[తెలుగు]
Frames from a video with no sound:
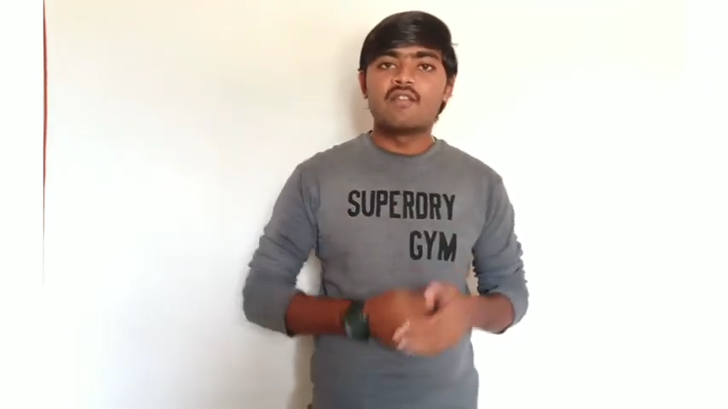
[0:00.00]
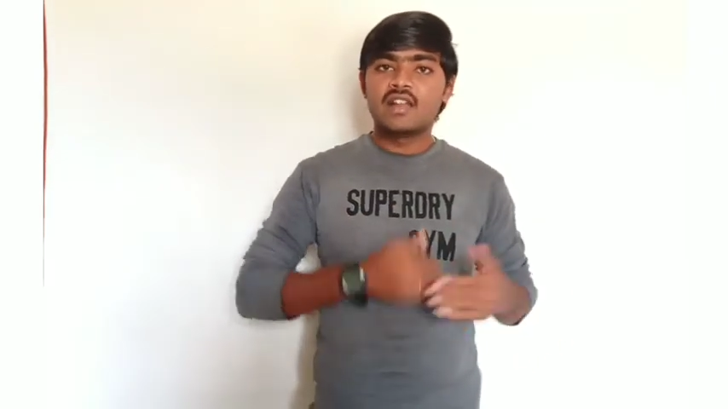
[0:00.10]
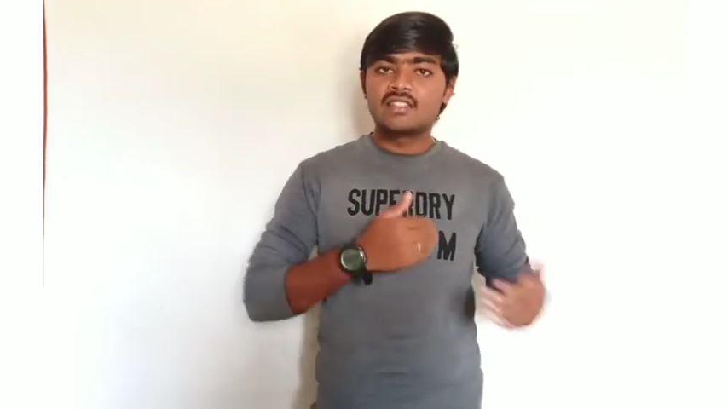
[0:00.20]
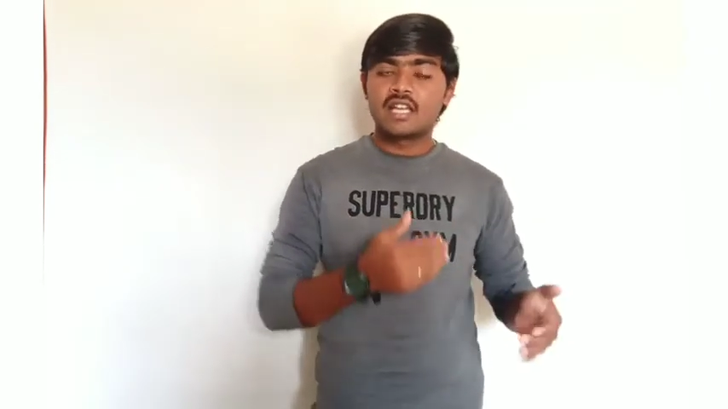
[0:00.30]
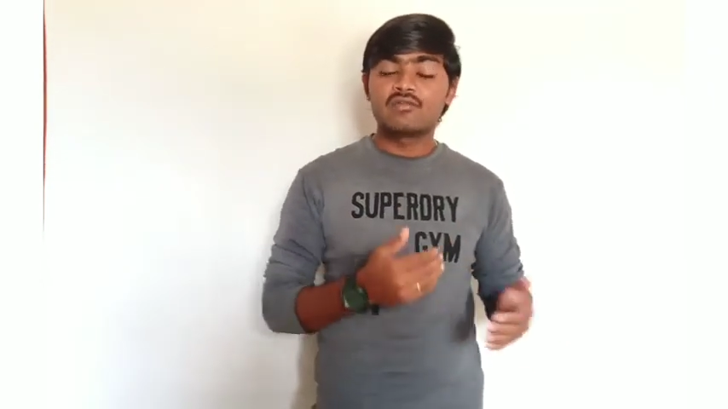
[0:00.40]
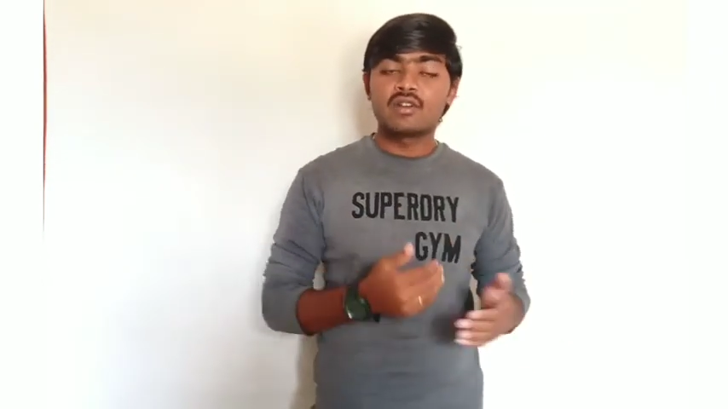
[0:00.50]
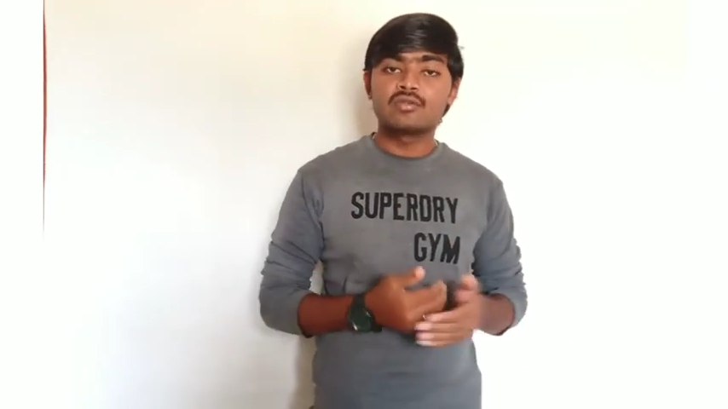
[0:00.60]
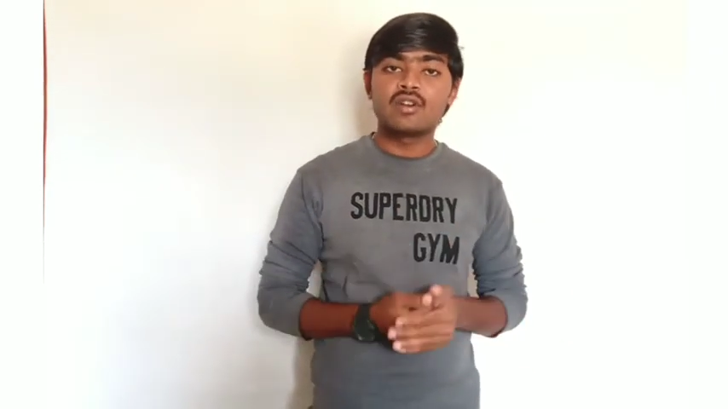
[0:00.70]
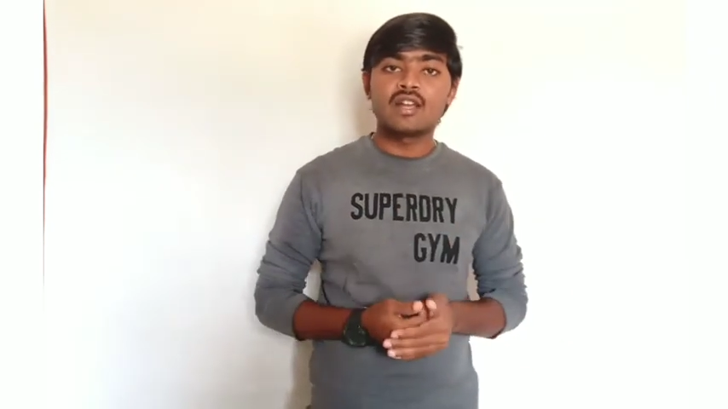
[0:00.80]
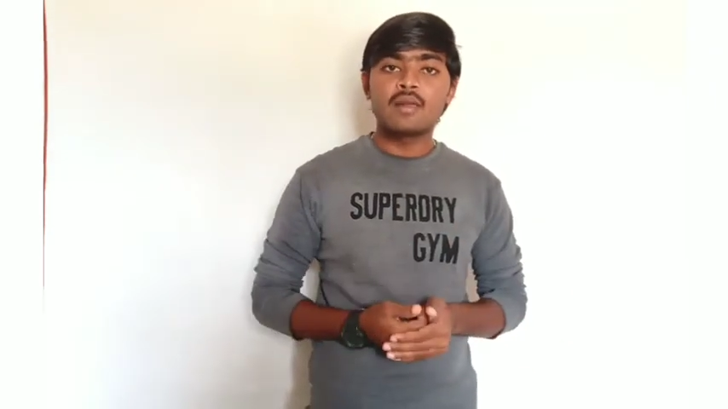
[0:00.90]
వాళ్ళ సర్వర్
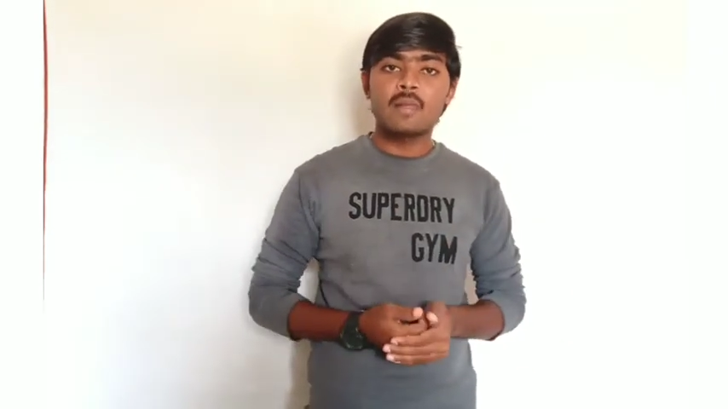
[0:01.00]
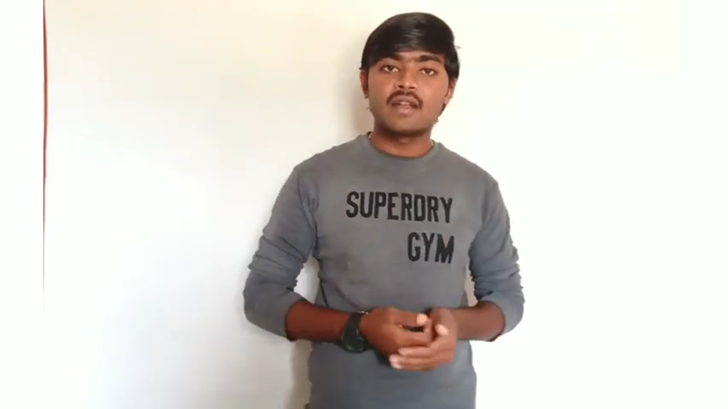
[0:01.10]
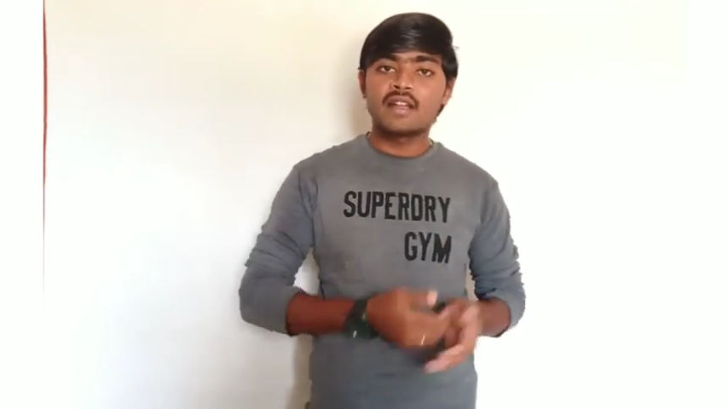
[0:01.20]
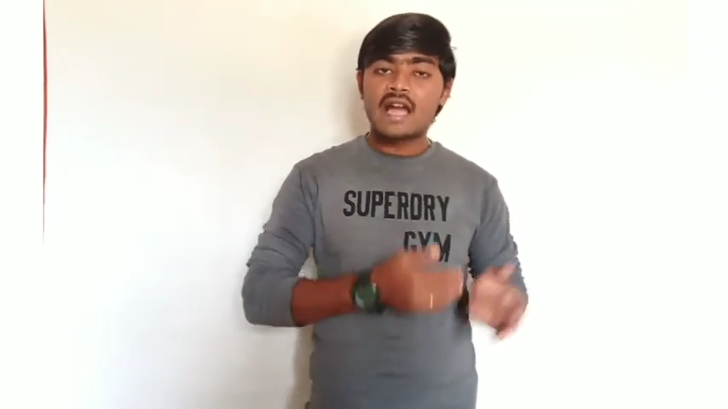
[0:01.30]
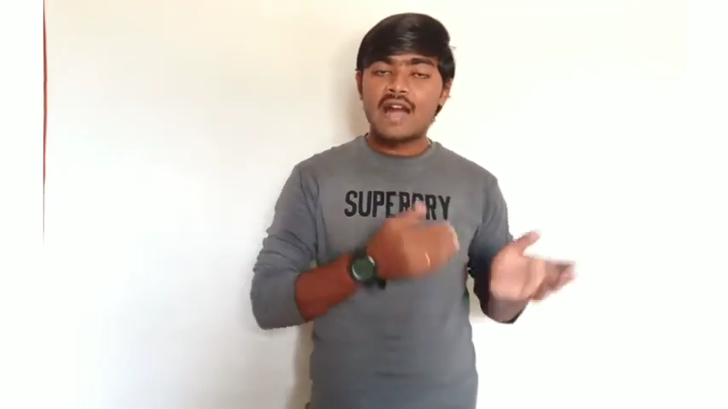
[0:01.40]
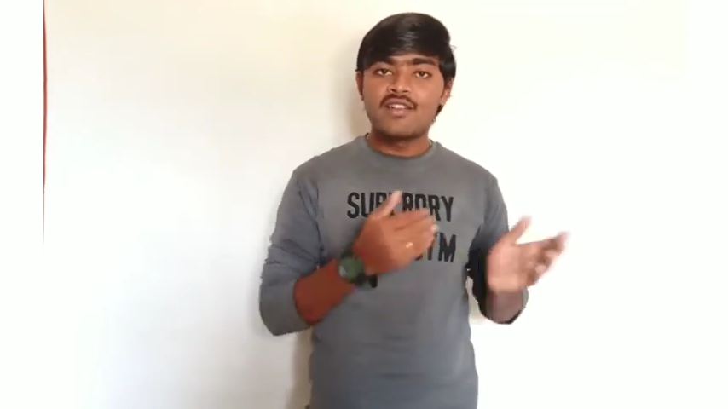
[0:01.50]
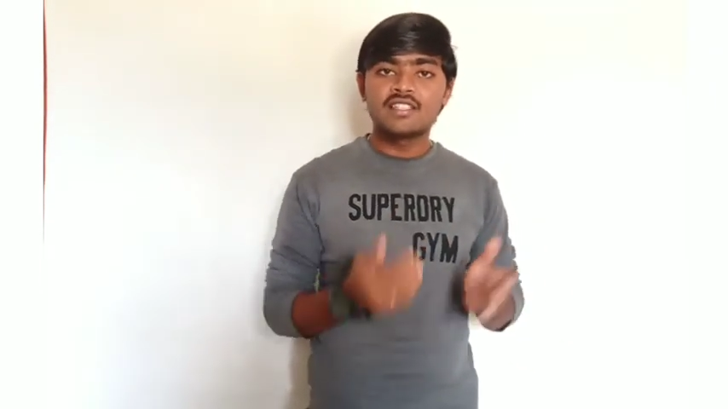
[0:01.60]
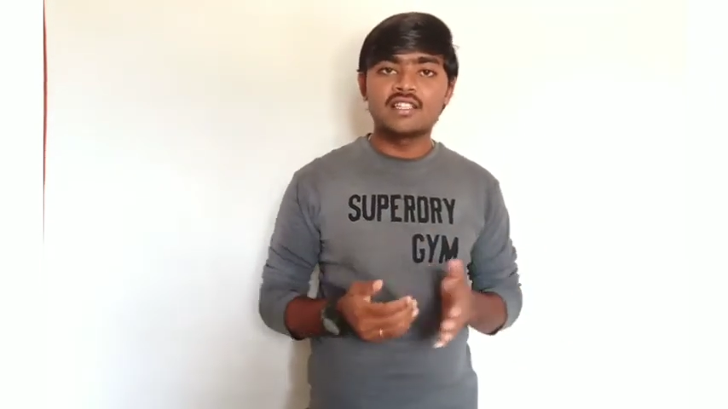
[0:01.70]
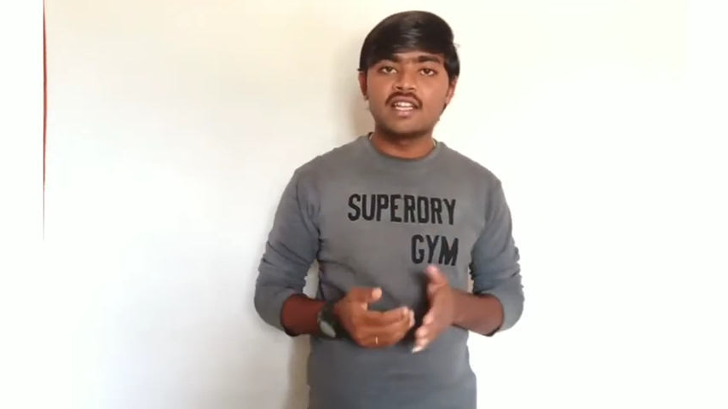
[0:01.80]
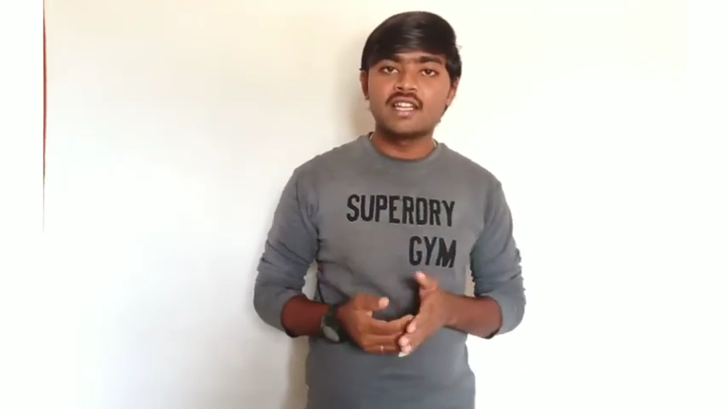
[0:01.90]
ద్వారా మనకు
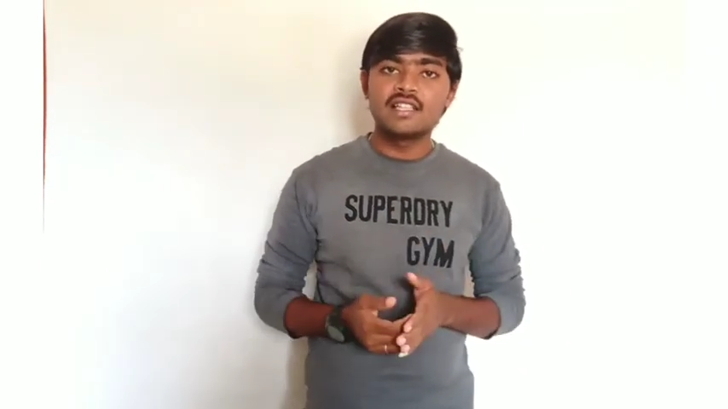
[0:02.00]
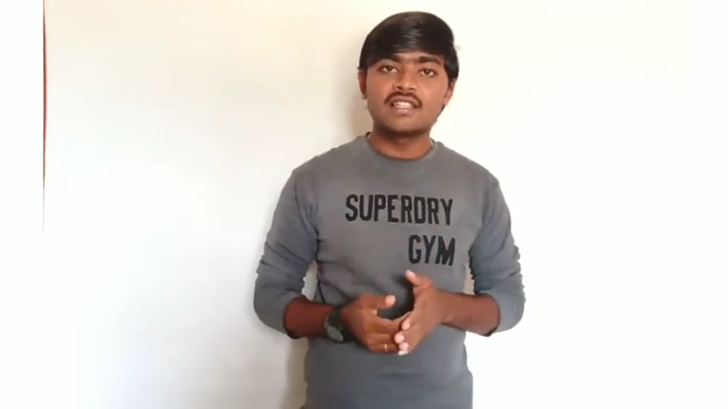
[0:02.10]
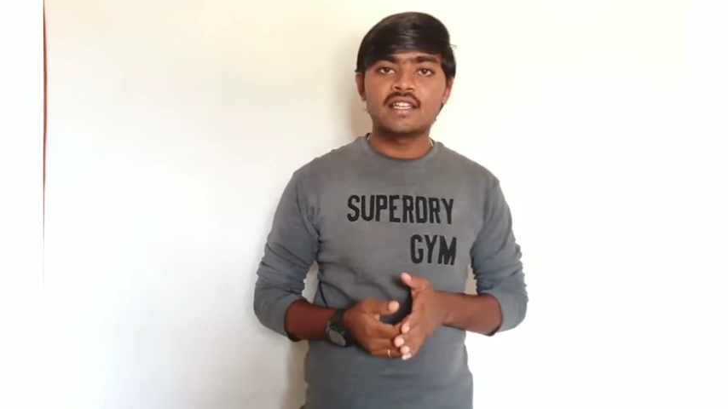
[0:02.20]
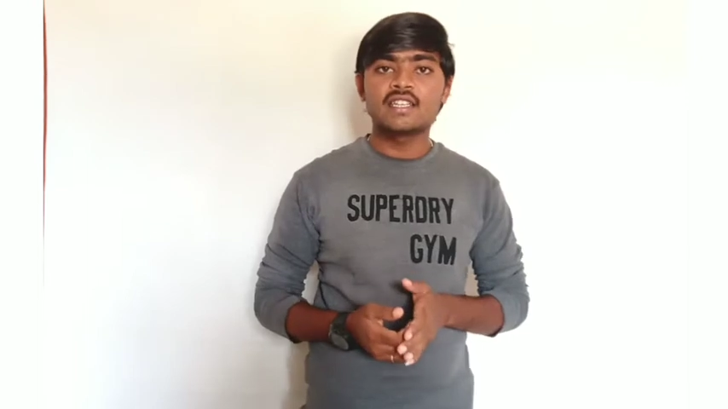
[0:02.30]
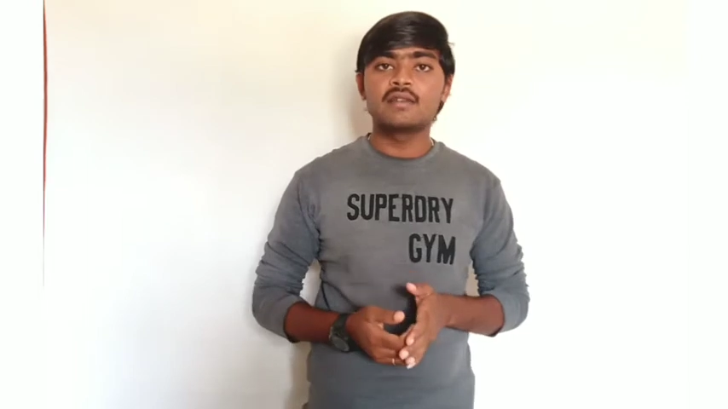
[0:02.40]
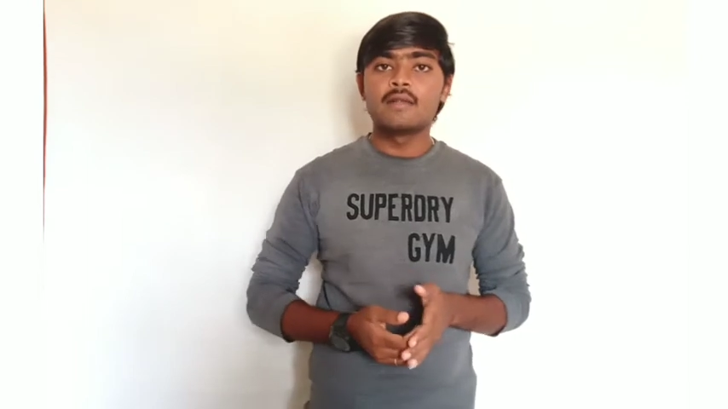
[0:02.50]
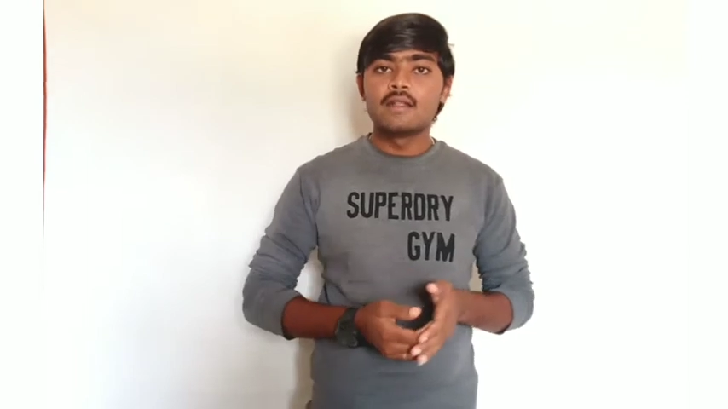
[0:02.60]
కావాల్సిన డీటెయిల్స్ అన్నీ